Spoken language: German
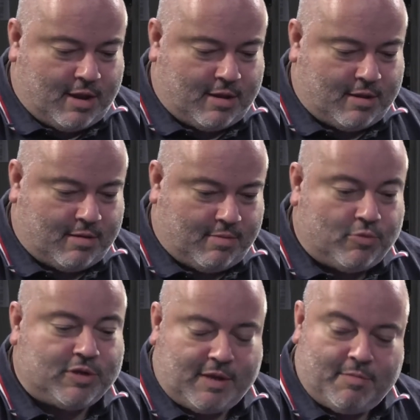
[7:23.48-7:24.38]
äh,
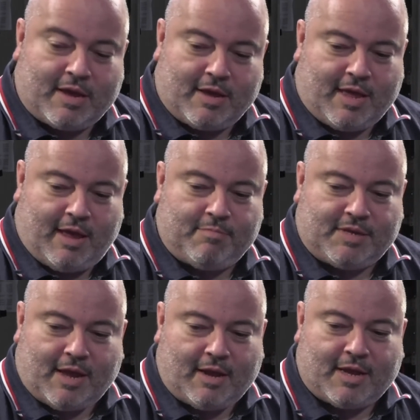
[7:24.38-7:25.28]
muss immer gegeben
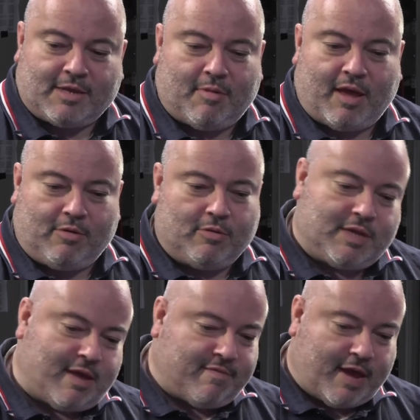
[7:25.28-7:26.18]
sein, dass wir
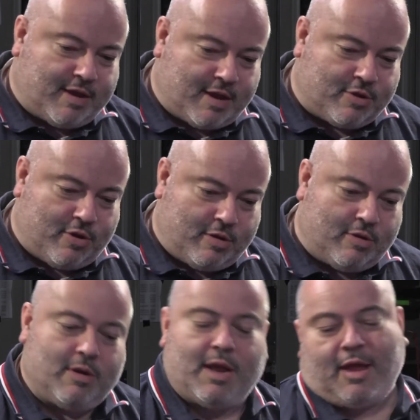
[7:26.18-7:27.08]
uns erweitern
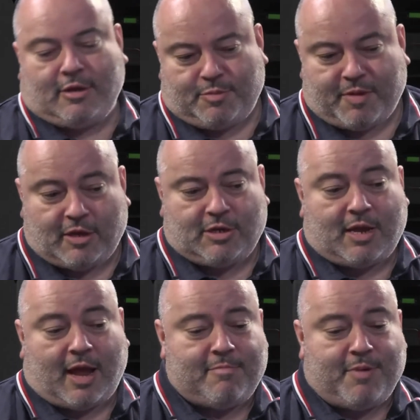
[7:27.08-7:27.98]
können oder
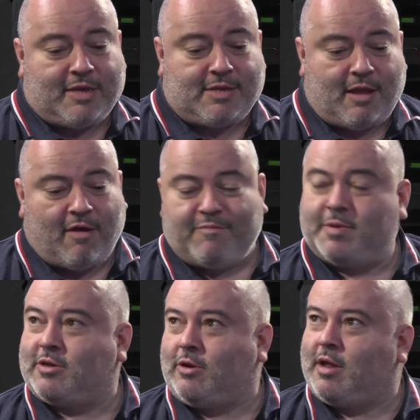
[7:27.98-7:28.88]
entsprechend anpassen auf
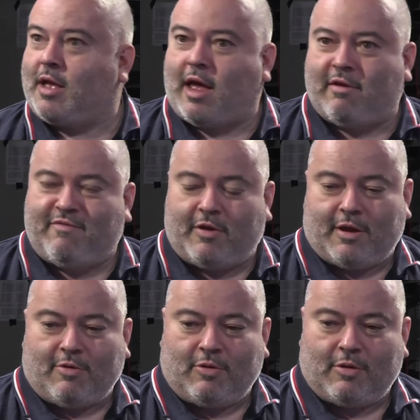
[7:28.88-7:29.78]
besondere
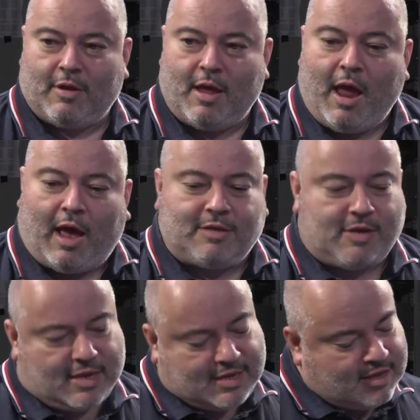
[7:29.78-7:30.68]
Anforderungen. Also
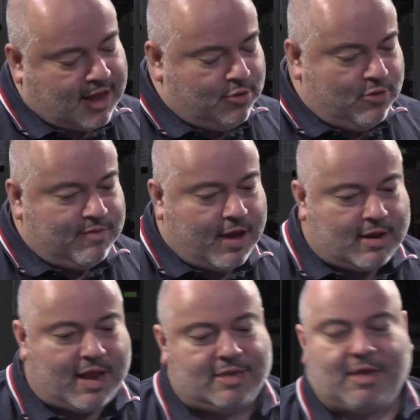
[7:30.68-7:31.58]
das, der
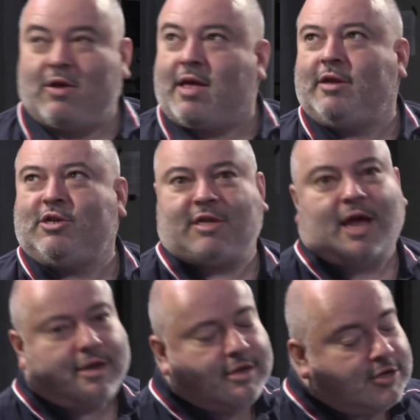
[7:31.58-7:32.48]
Ü-Wagen, der ist auch kein
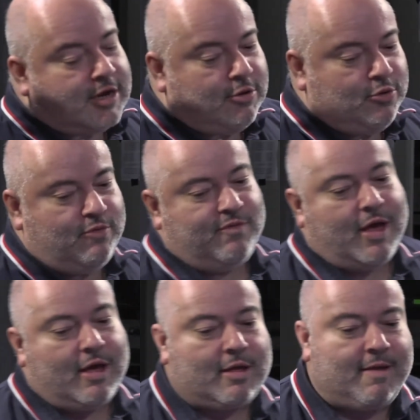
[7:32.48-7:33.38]
statischer
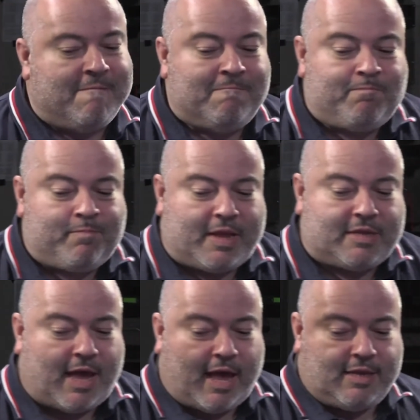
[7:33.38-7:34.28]
Ü-Wagen.
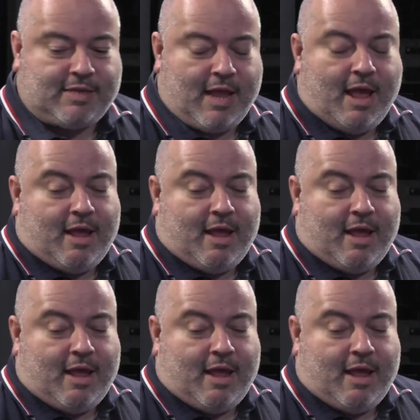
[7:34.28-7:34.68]
Das heißt,